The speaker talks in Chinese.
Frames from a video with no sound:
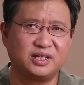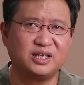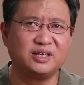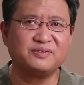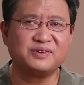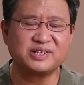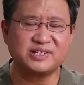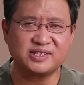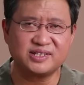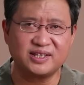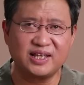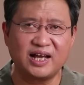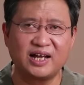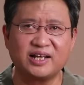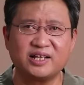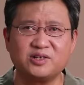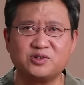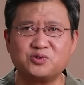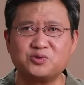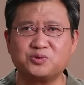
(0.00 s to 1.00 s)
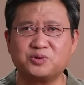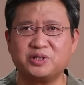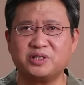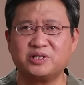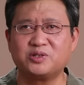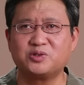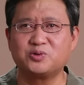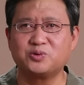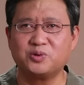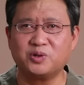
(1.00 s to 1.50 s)
因为斯大林主
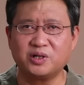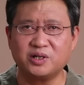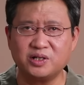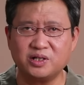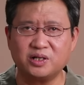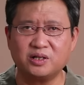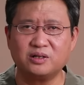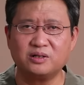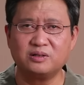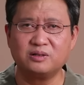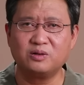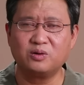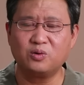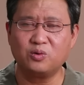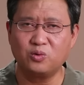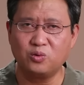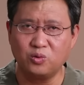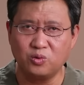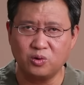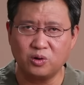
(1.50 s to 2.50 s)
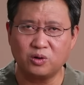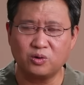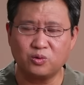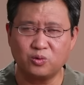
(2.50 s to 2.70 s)
义作恶，祸